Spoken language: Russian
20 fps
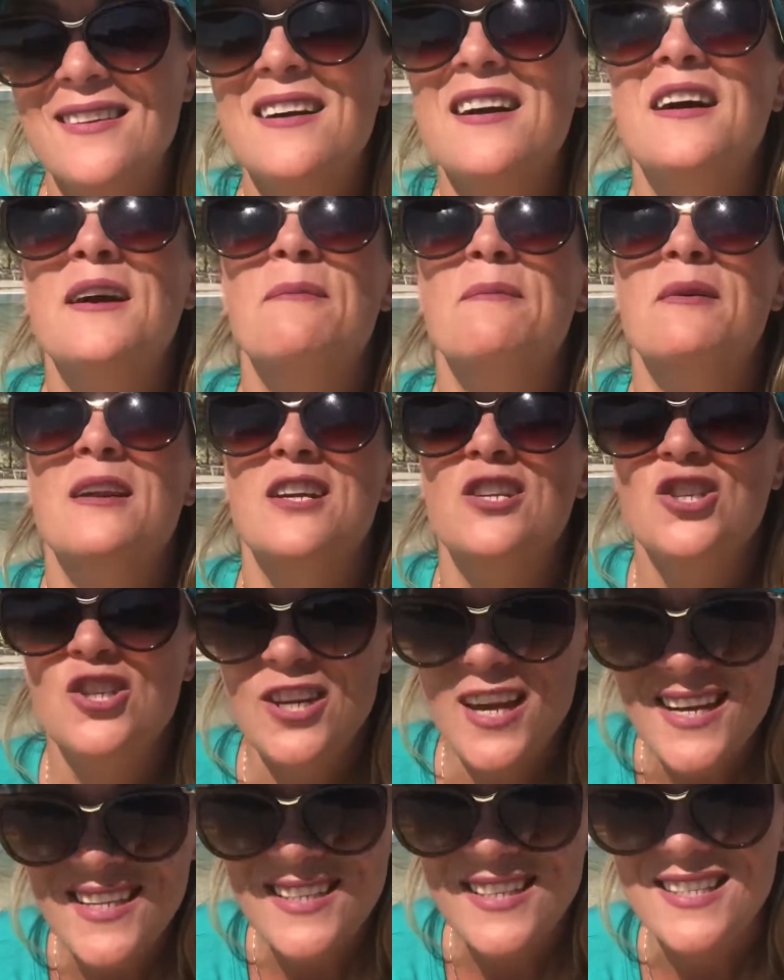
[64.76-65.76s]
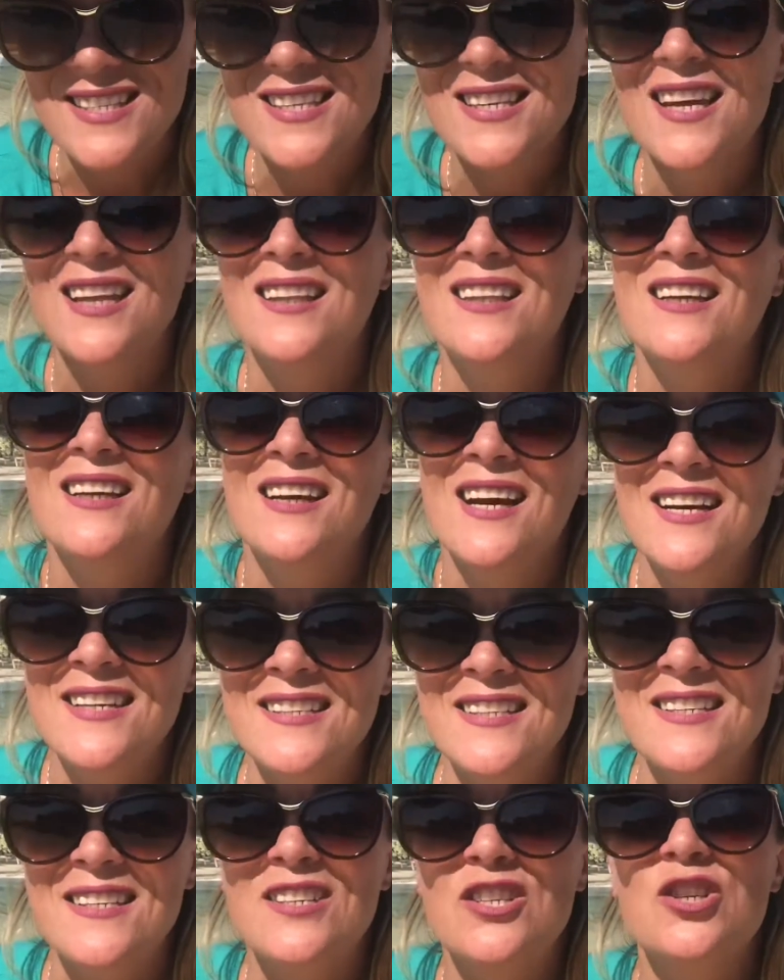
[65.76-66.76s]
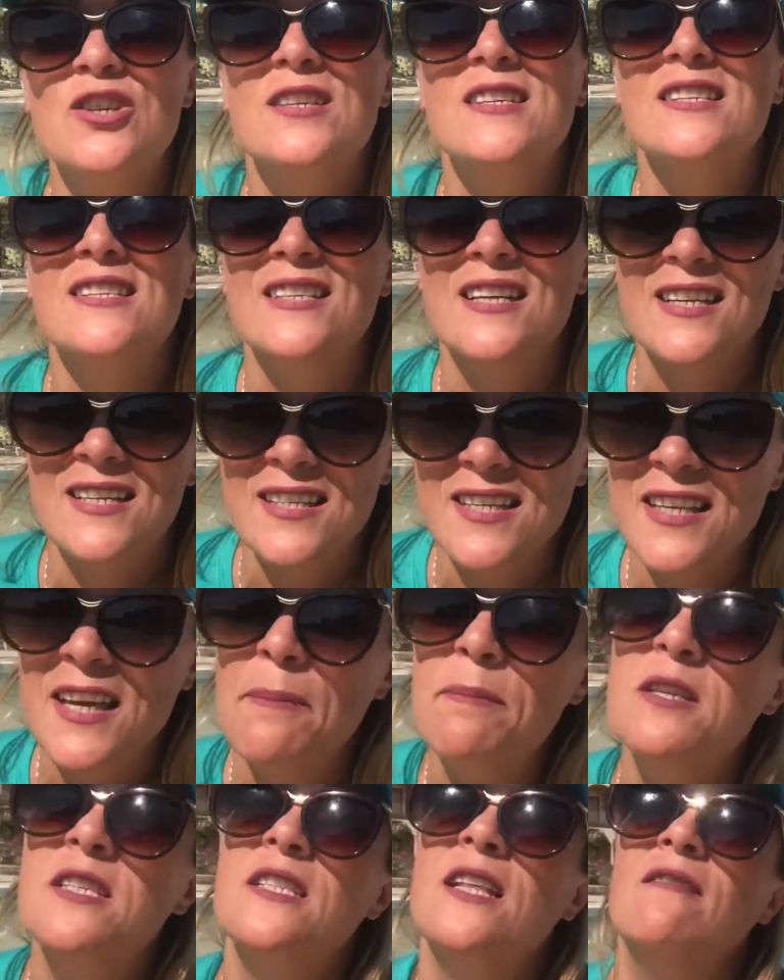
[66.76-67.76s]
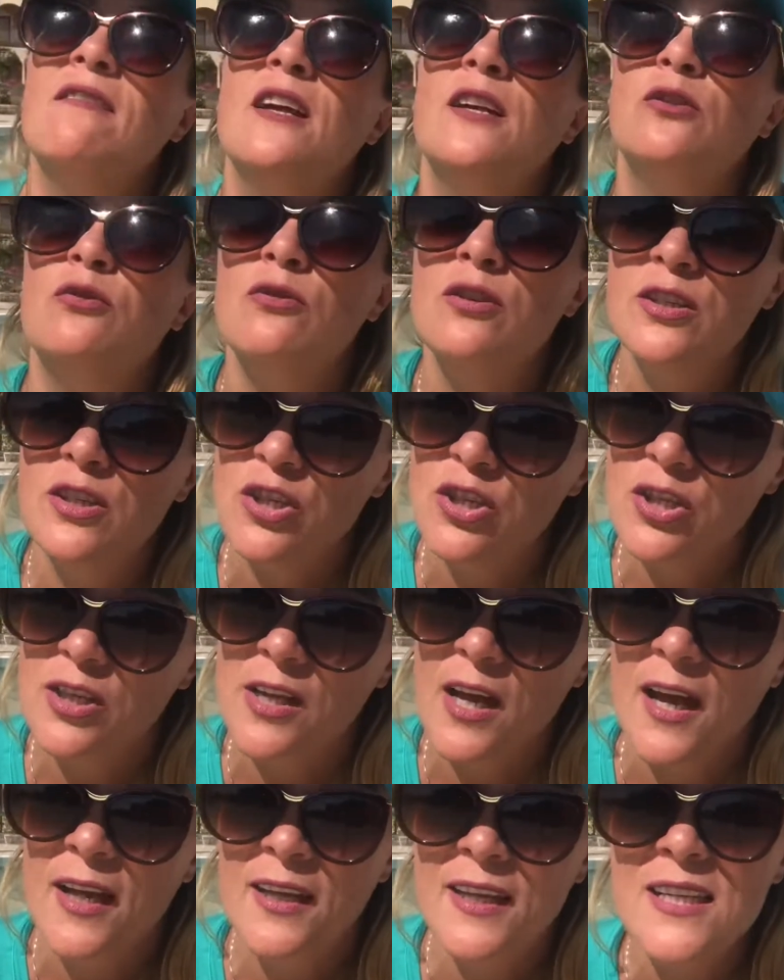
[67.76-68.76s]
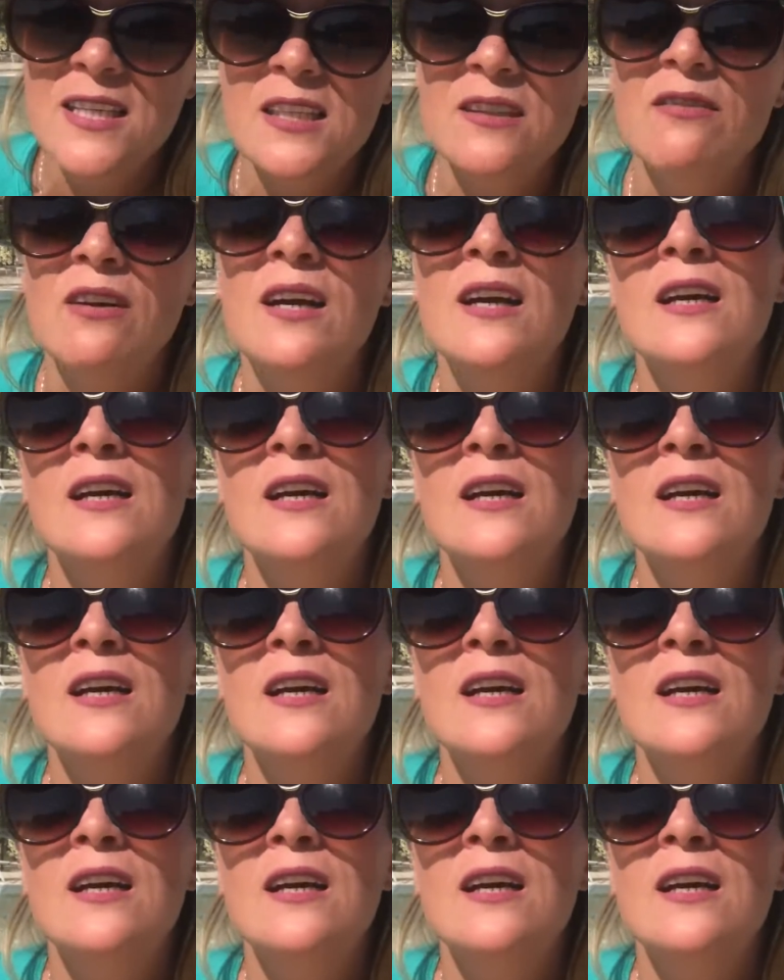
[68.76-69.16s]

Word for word: Обращайтесь и отдыхайте через нас. Я представляю туристическое агентство